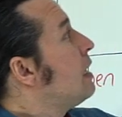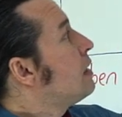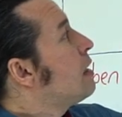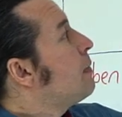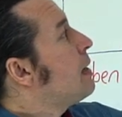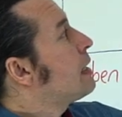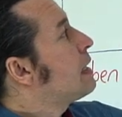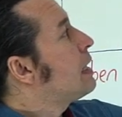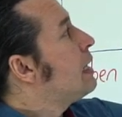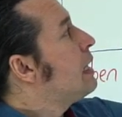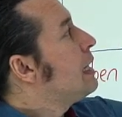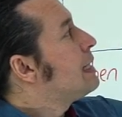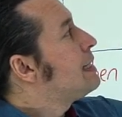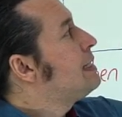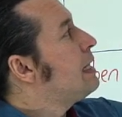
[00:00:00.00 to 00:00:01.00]
Demek
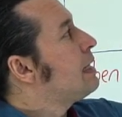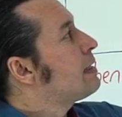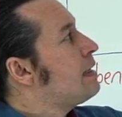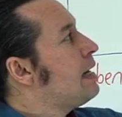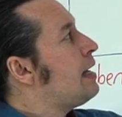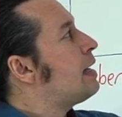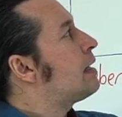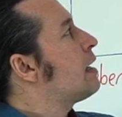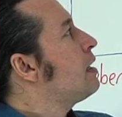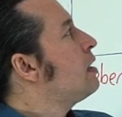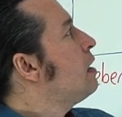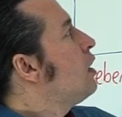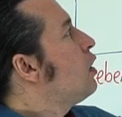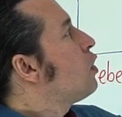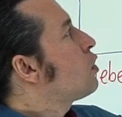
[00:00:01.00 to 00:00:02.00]
ki
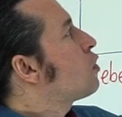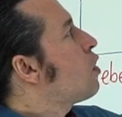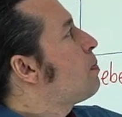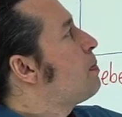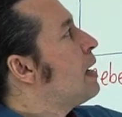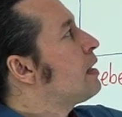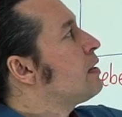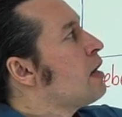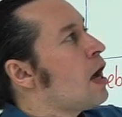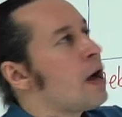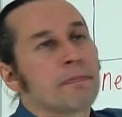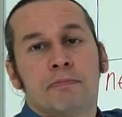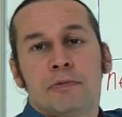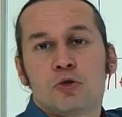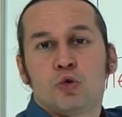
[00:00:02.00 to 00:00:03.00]
zichlegen Köpek ne
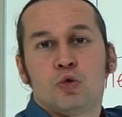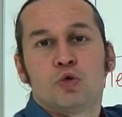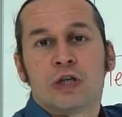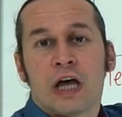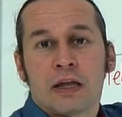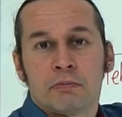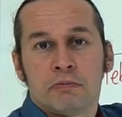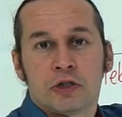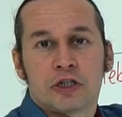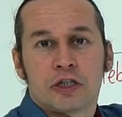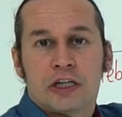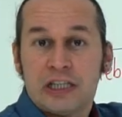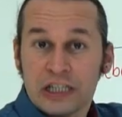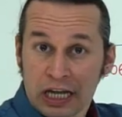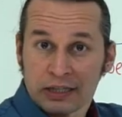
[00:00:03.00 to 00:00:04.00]
yapmış?
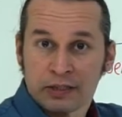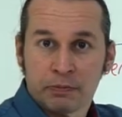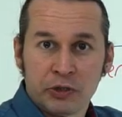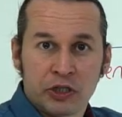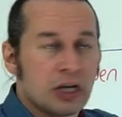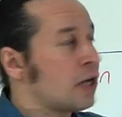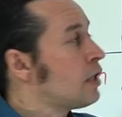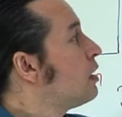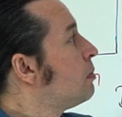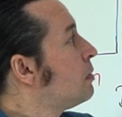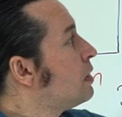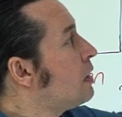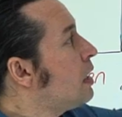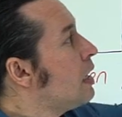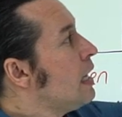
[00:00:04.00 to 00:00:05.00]
Uzanmış, yatmış
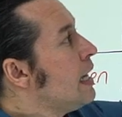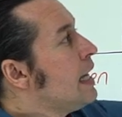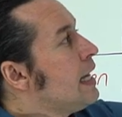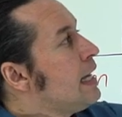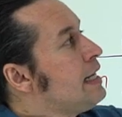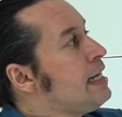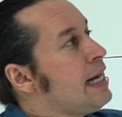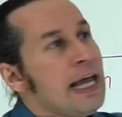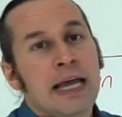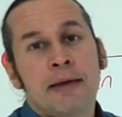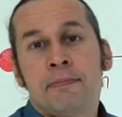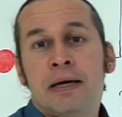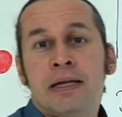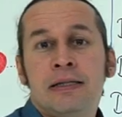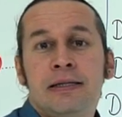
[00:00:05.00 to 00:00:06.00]
anlamında.
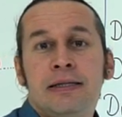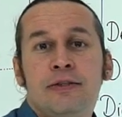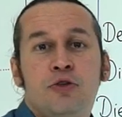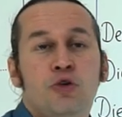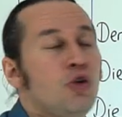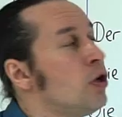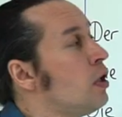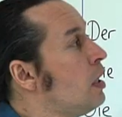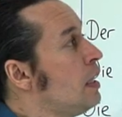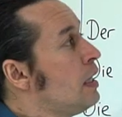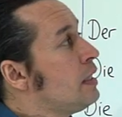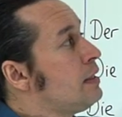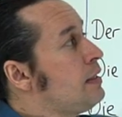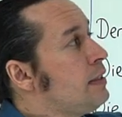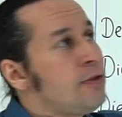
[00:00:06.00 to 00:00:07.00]
Neyi ben ditiyor?
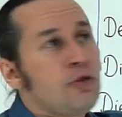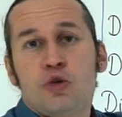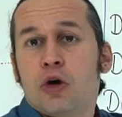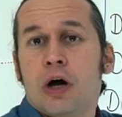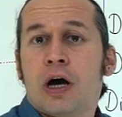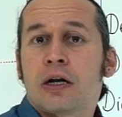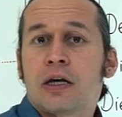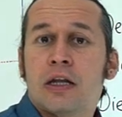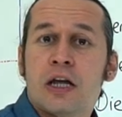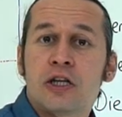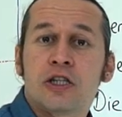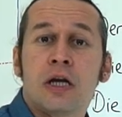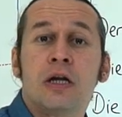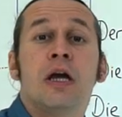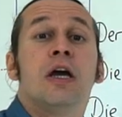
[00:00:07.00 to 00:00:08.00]
Ditiyor
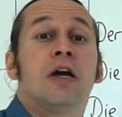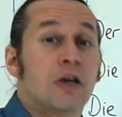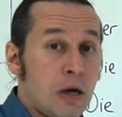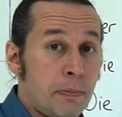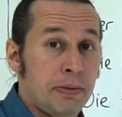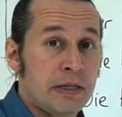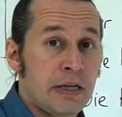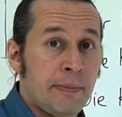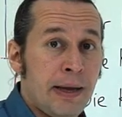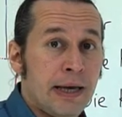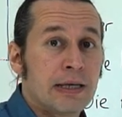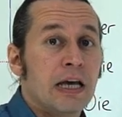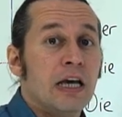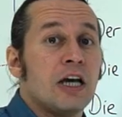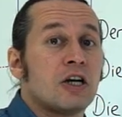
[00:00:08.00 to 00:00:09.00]
arkadaşlar Kapı
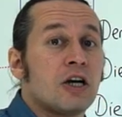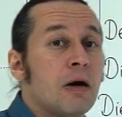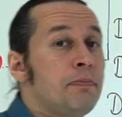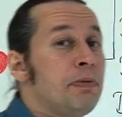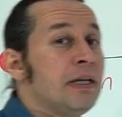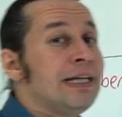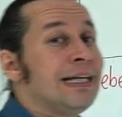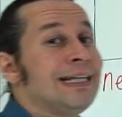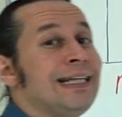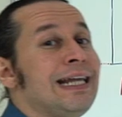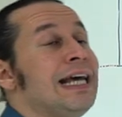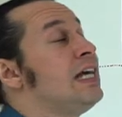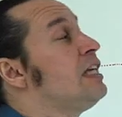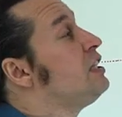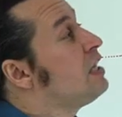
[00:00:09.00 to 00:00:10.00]
demek
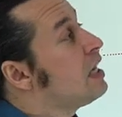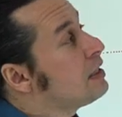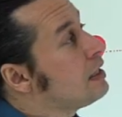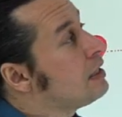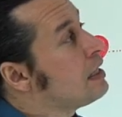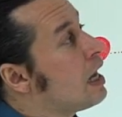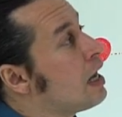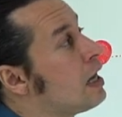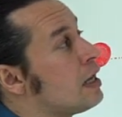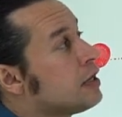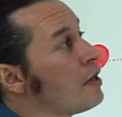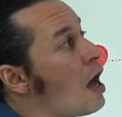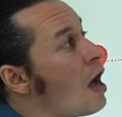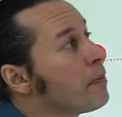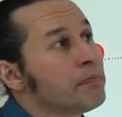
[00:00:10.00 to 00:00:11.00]
kapının yanına
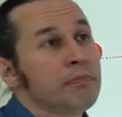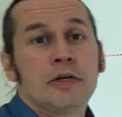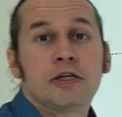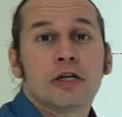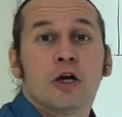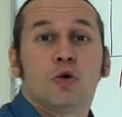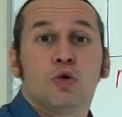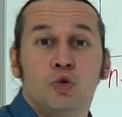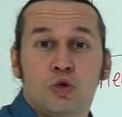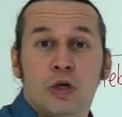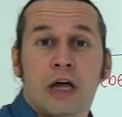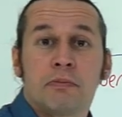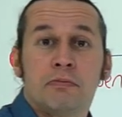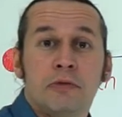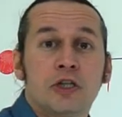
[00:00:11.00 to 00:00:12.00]
ne yapmış?
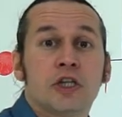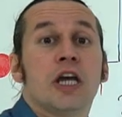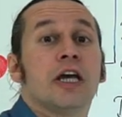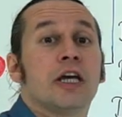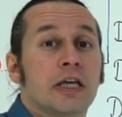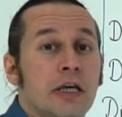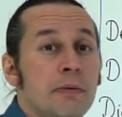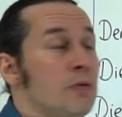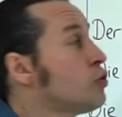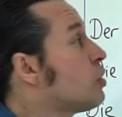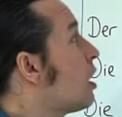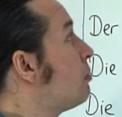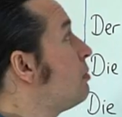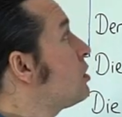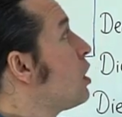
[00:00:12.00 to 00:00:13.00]
Uzanmış. Kim
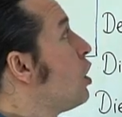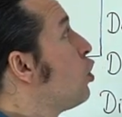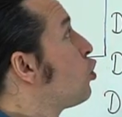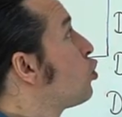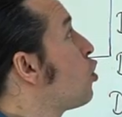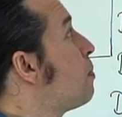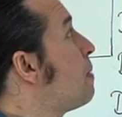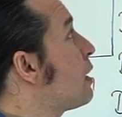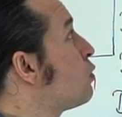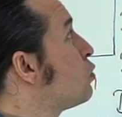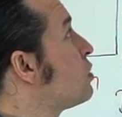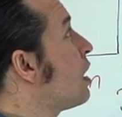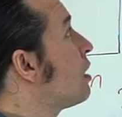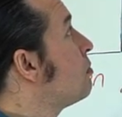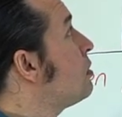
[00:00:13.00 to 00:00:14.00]
uzanmış? Köpek
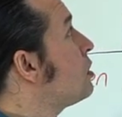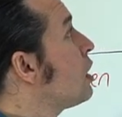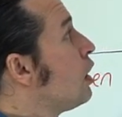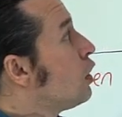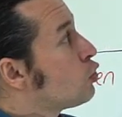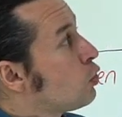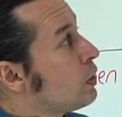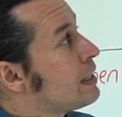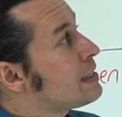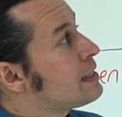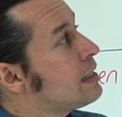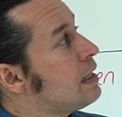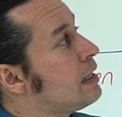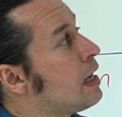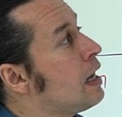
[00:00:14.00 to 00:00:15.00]
uzanmış.
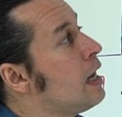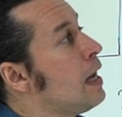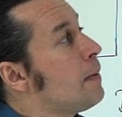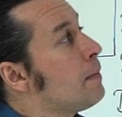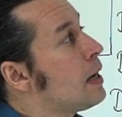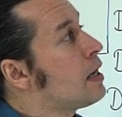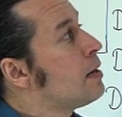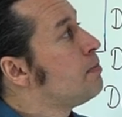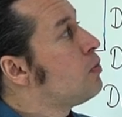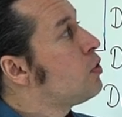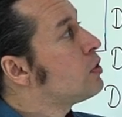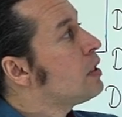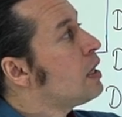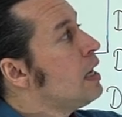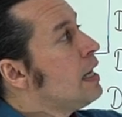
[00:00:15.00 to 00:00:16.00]
Dolayısıyla bakın
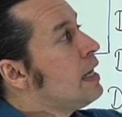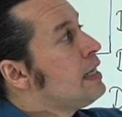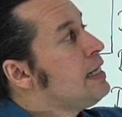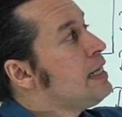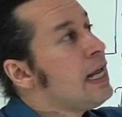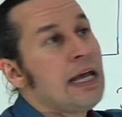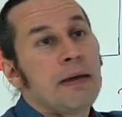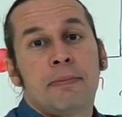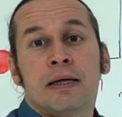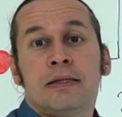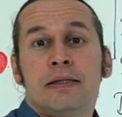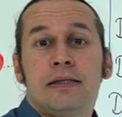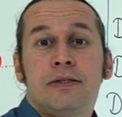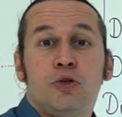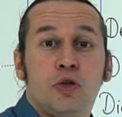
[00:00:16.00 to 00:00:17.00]
burada neyi
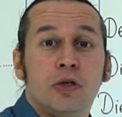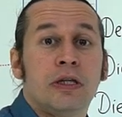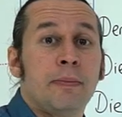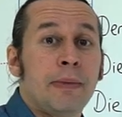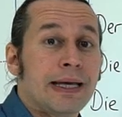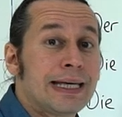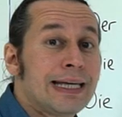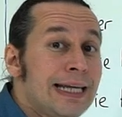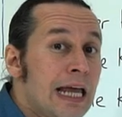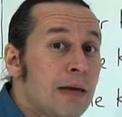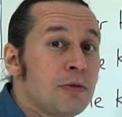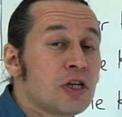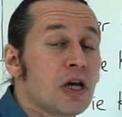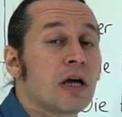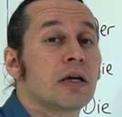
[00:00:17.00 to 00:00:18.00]
ben ditiyor demek ki
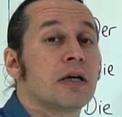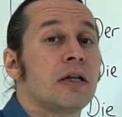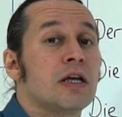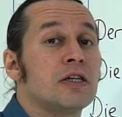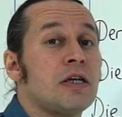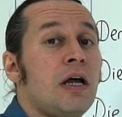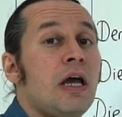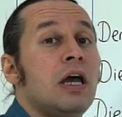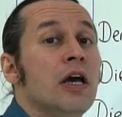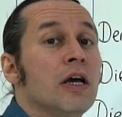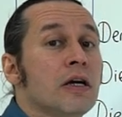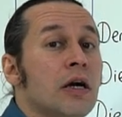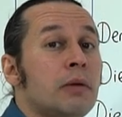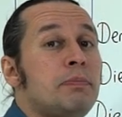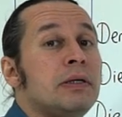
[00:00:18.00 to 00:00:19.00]
neymiş arkadaşlar?
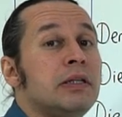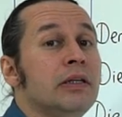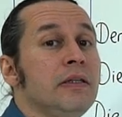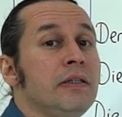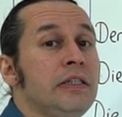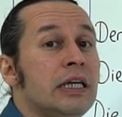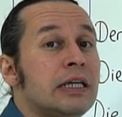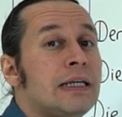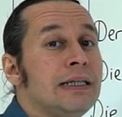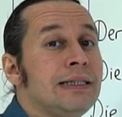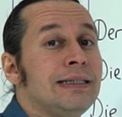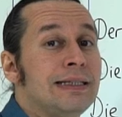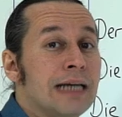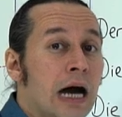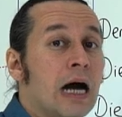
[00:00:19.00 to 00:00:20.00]
Kapının
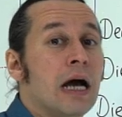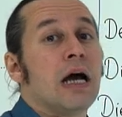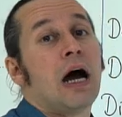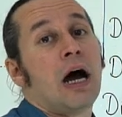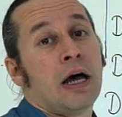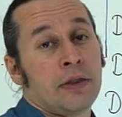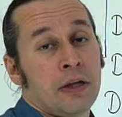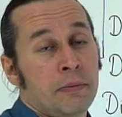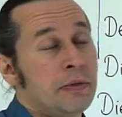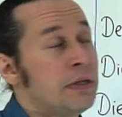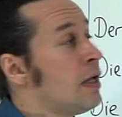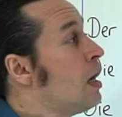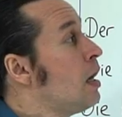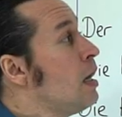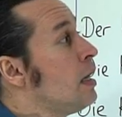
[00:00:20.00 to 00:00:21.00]
yanında
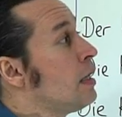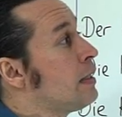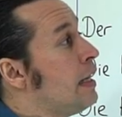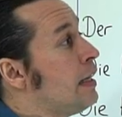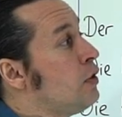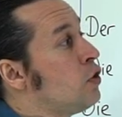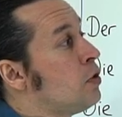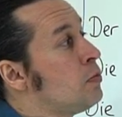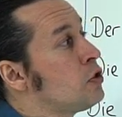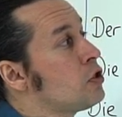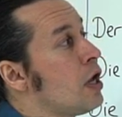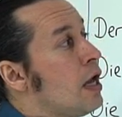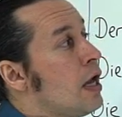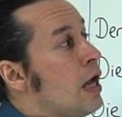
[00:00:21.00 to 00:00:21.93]
anlamına geliyormuş.